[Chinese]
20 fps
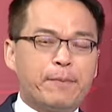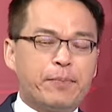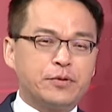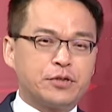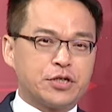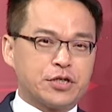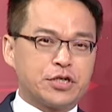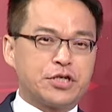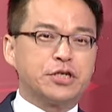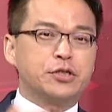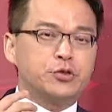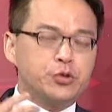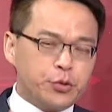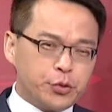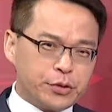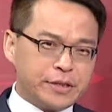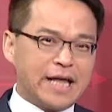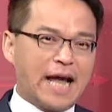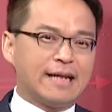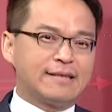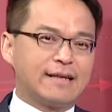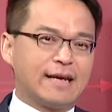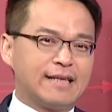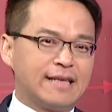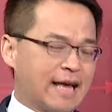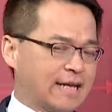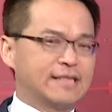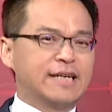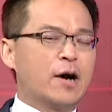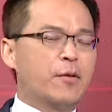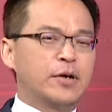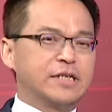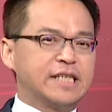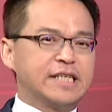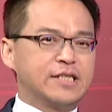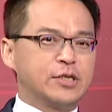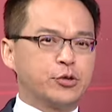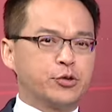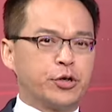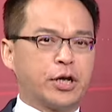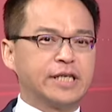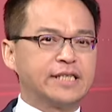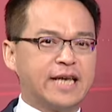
不只是巨蛋的演唱会经济学